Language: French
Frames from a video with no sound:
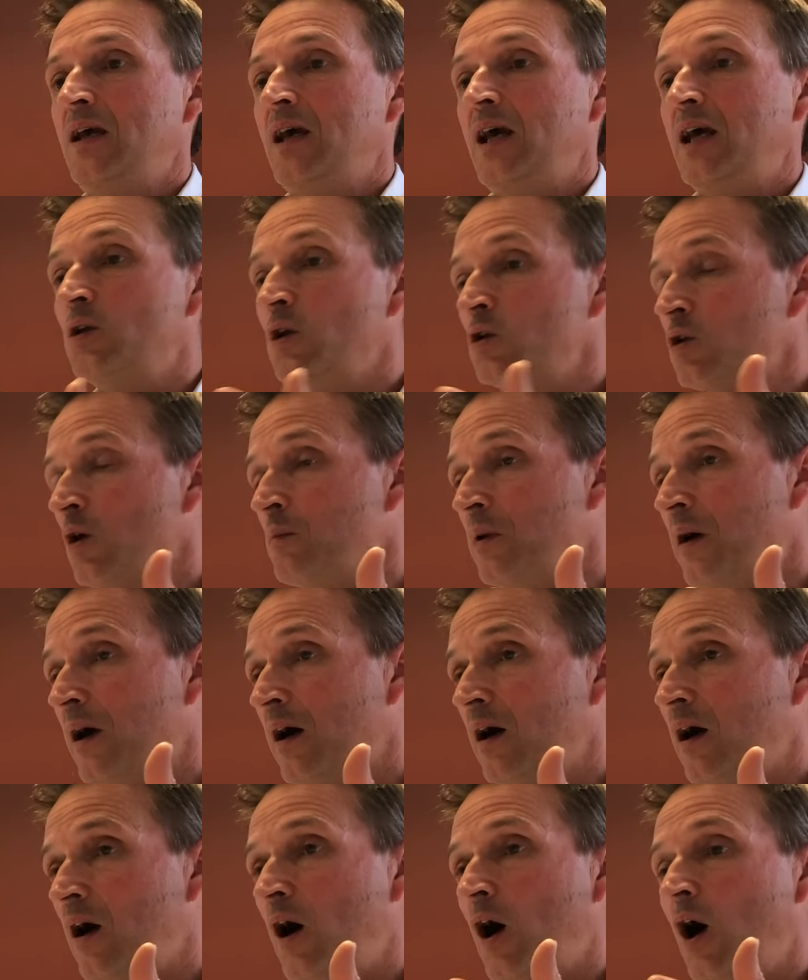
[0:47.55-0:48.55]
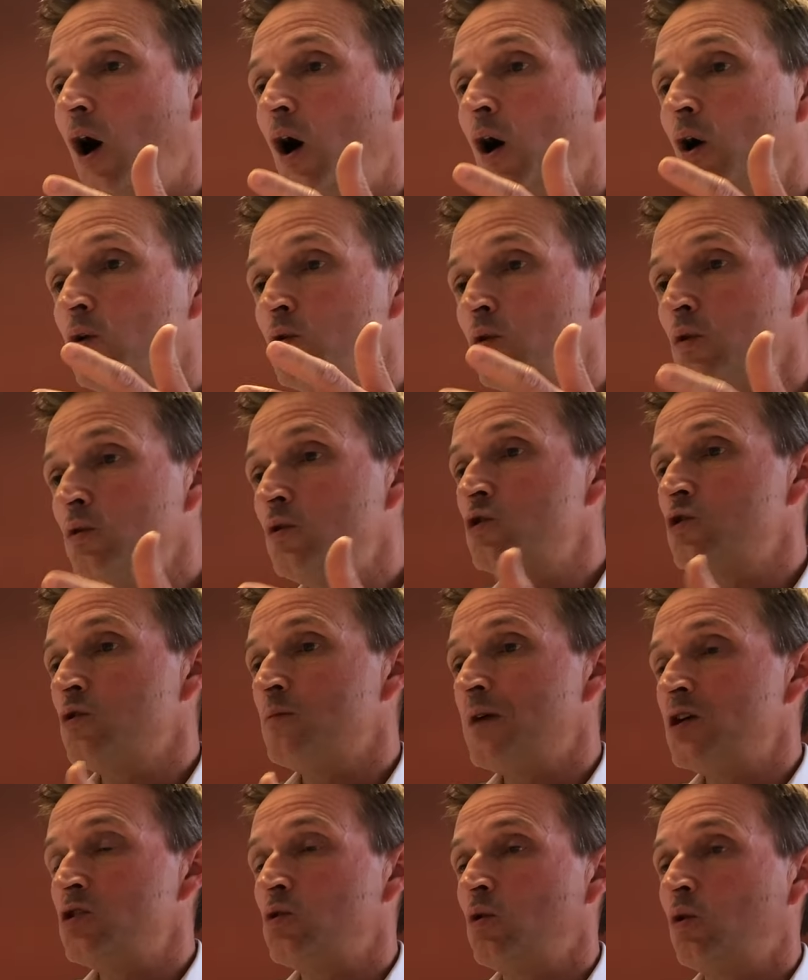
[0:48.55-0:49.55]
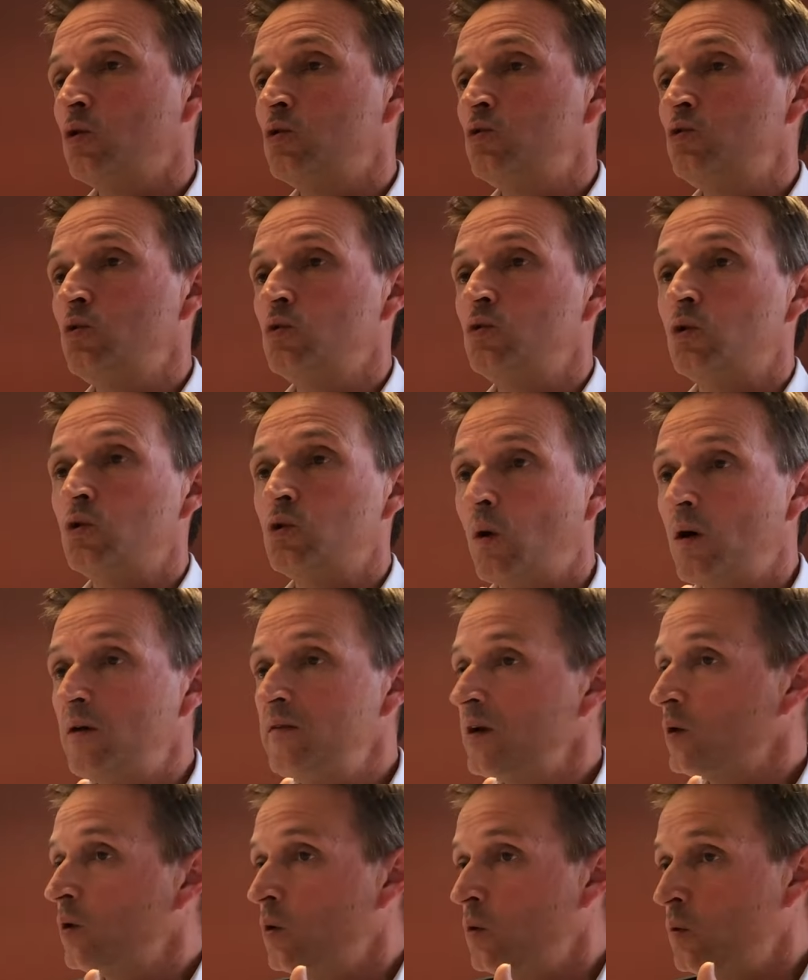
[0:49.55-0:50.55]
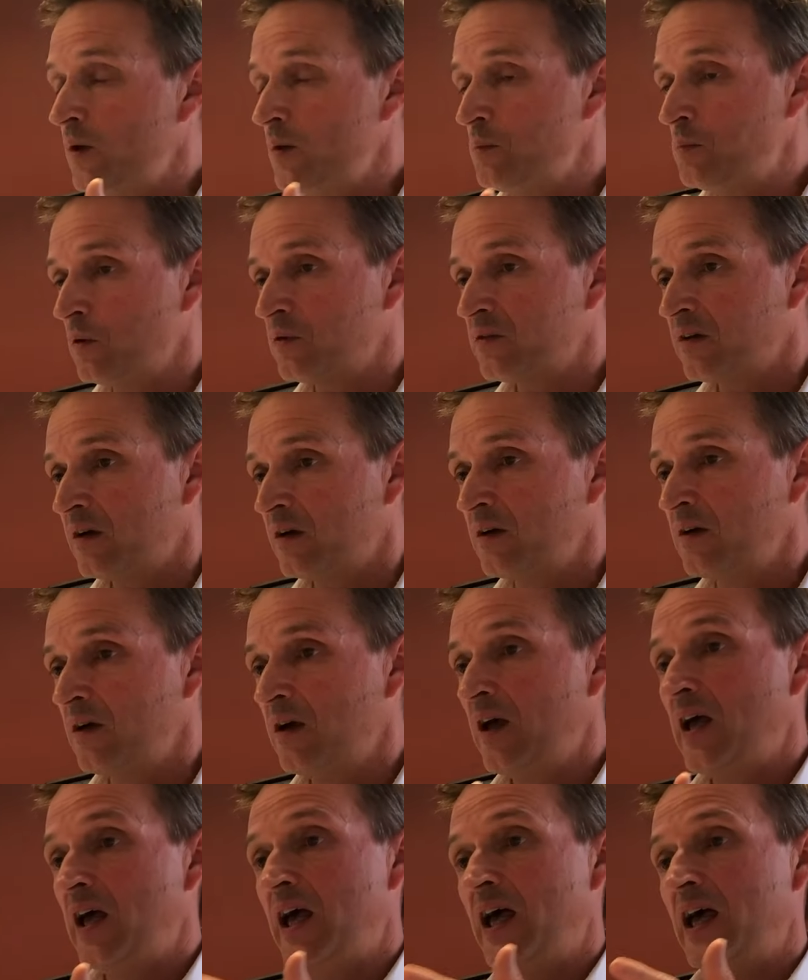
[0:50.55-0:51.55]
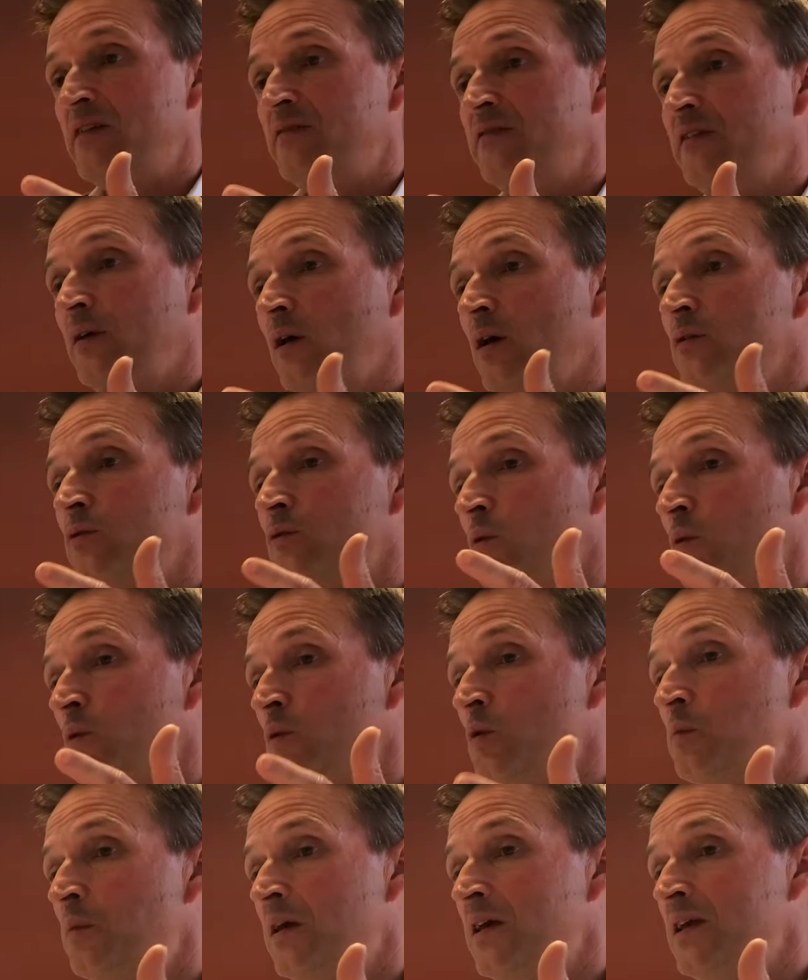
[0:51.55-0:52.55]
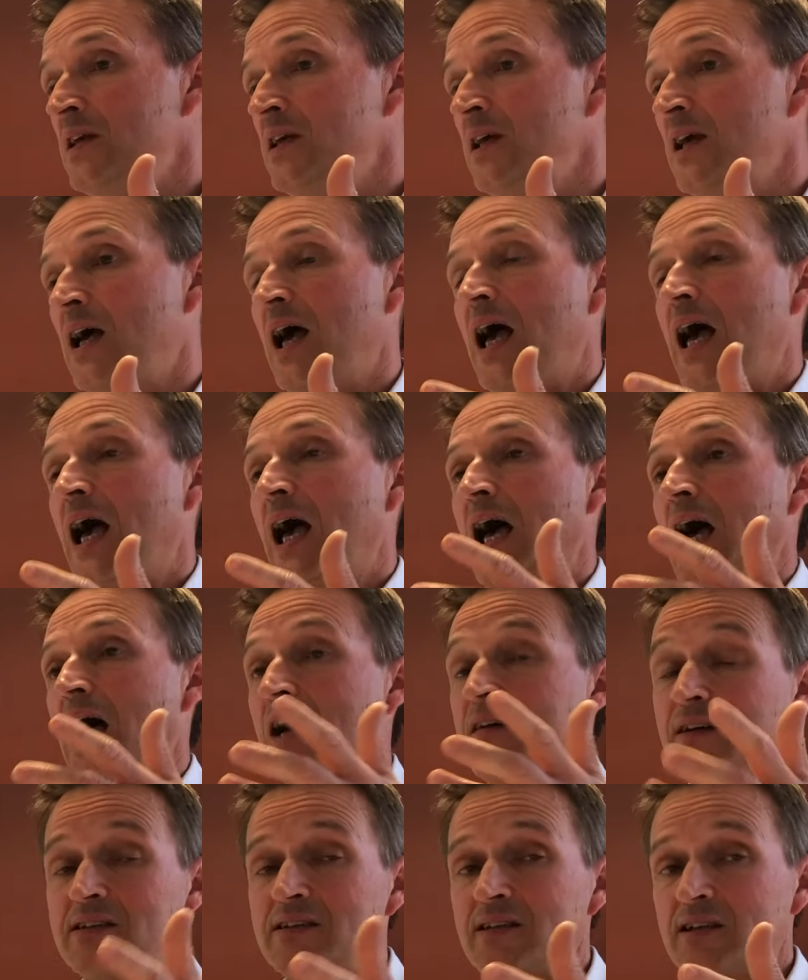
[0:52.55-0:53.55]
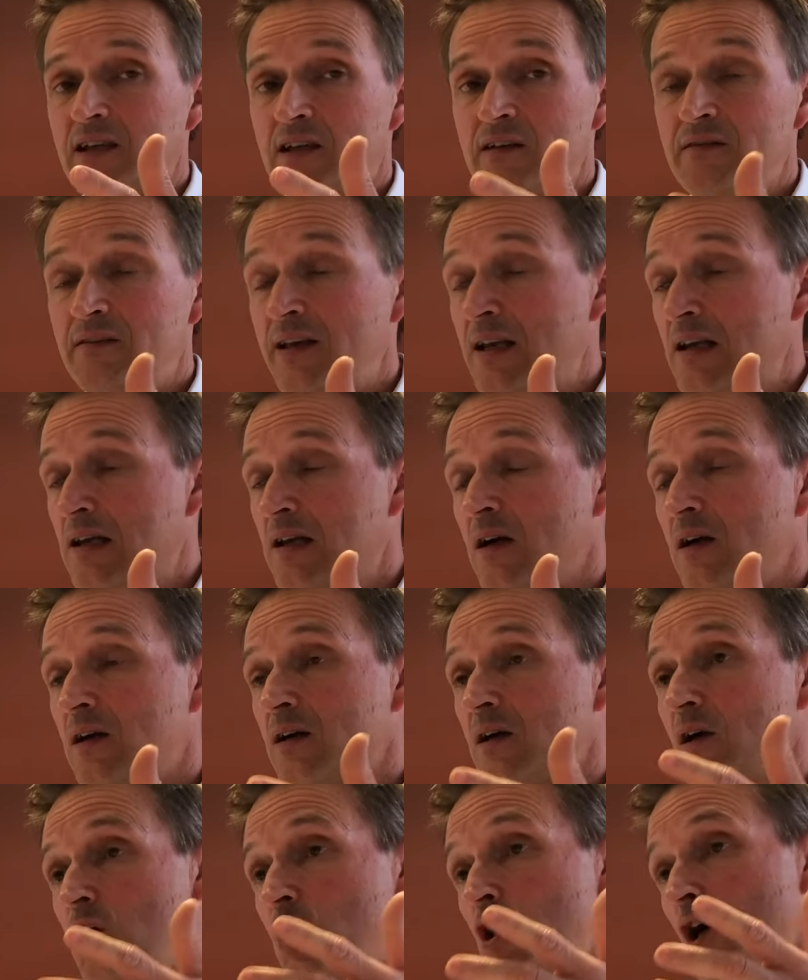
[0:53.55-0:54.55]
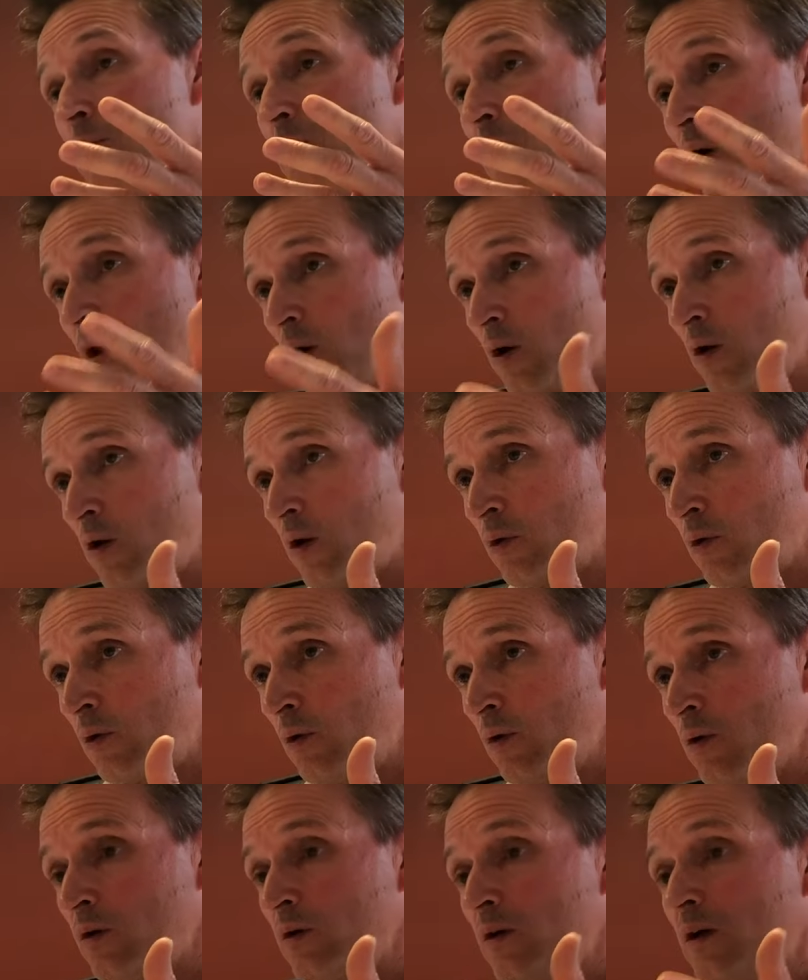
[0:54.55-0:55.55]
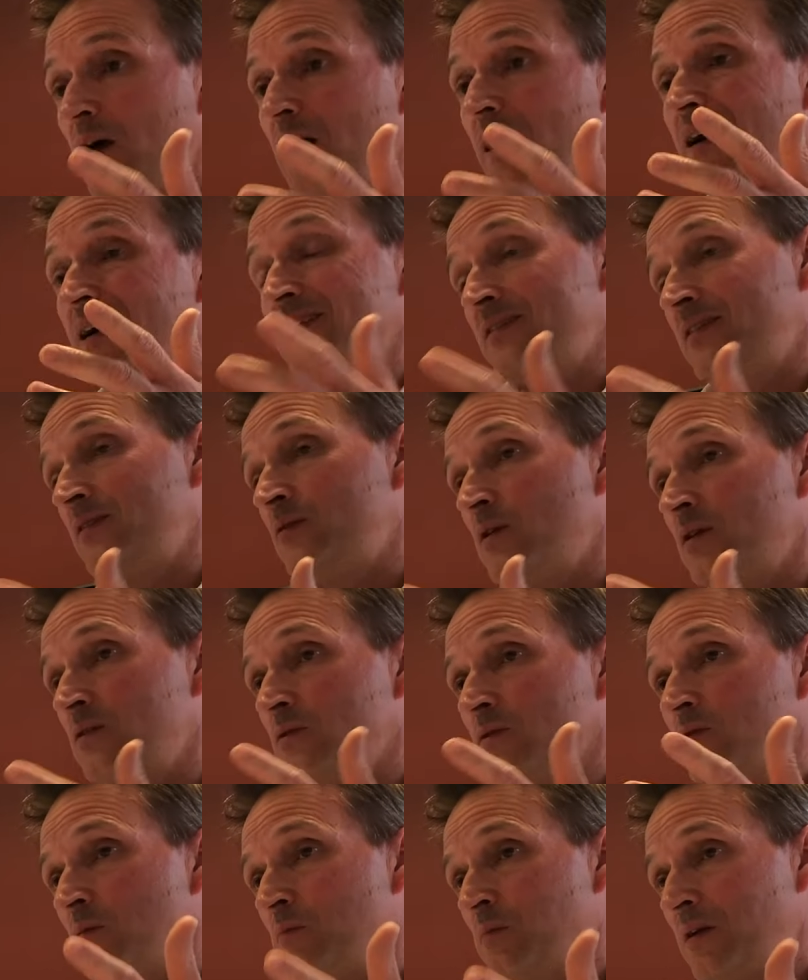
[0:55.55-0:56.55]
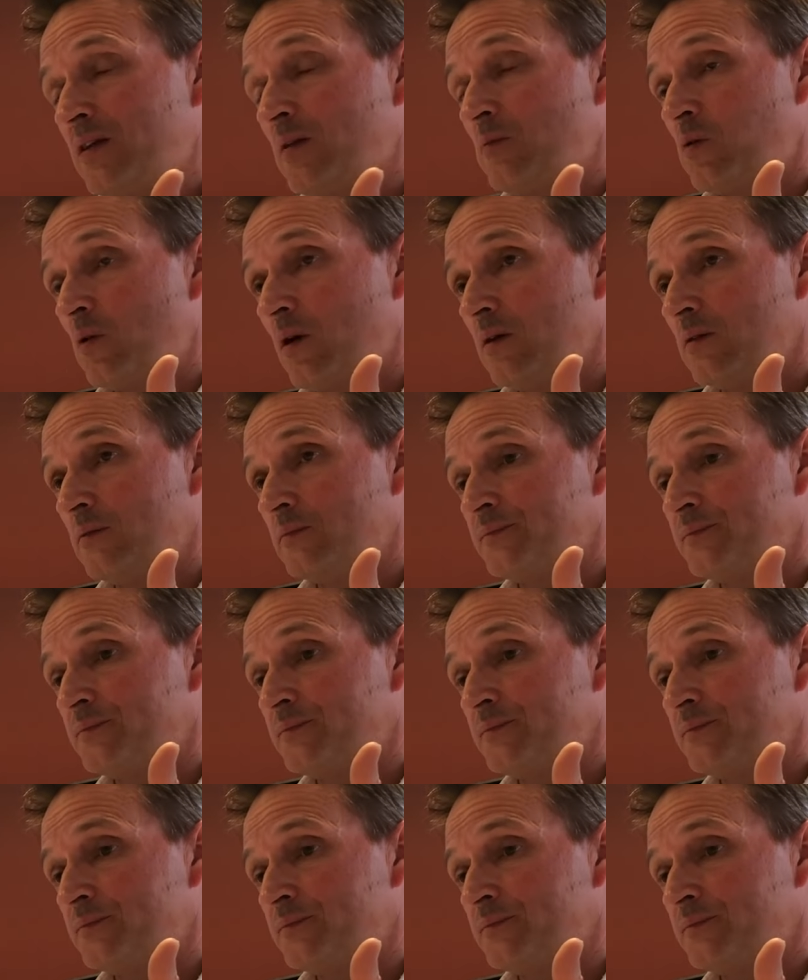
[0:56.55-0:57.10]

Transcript: Et d'autre part, un taux de chômage autour de 3,8%, inférieur à celui du pays, avec certaines villes comme Orlando en situation de plein emploi.